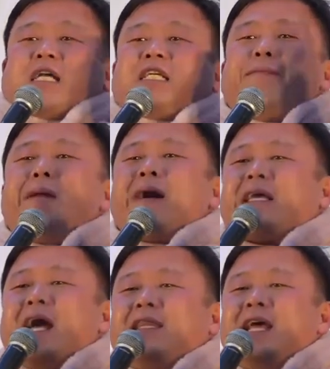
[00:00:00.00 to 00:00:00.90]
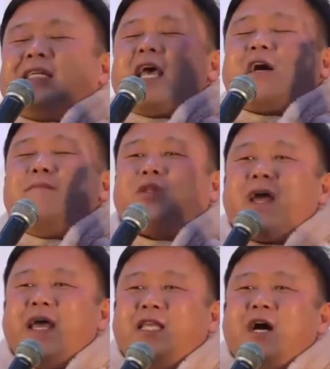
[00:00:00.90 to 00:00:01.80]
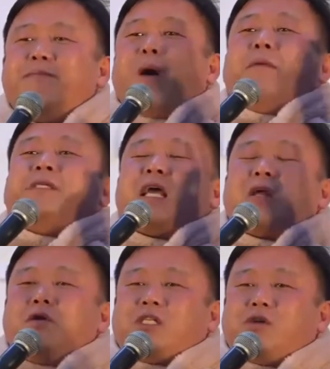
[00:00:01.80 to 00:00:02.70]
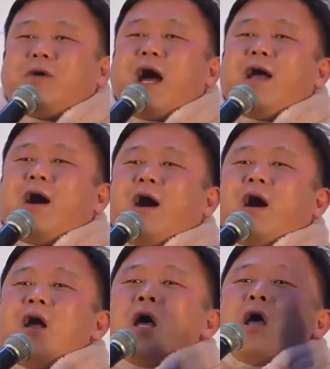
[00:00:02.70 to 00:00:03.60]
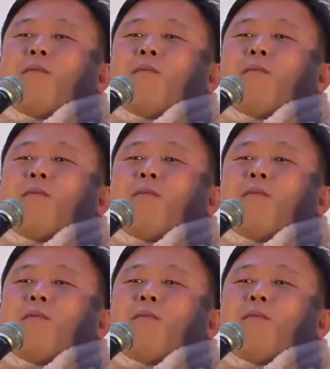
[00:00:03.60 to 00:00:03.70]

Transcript: 십 일밖에 안 된 새 컴퓨터에 있는 범죄 기록을 증거하여